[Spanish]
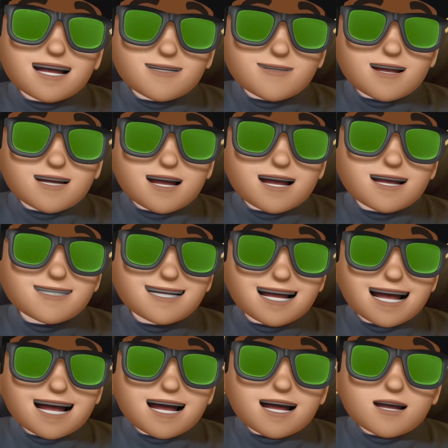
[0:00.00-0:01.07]
a levantar este
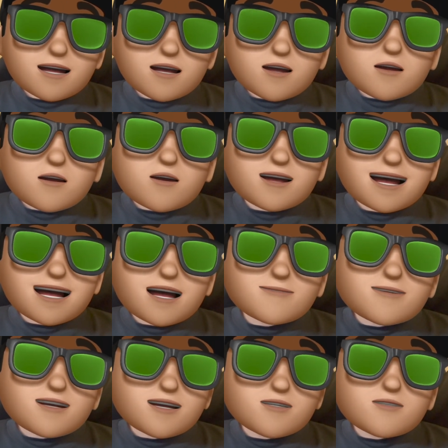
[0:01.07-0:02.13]
canal con el que
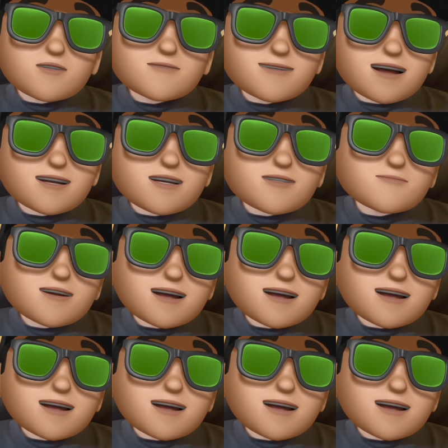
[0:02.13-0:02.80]
pretendo compartir mi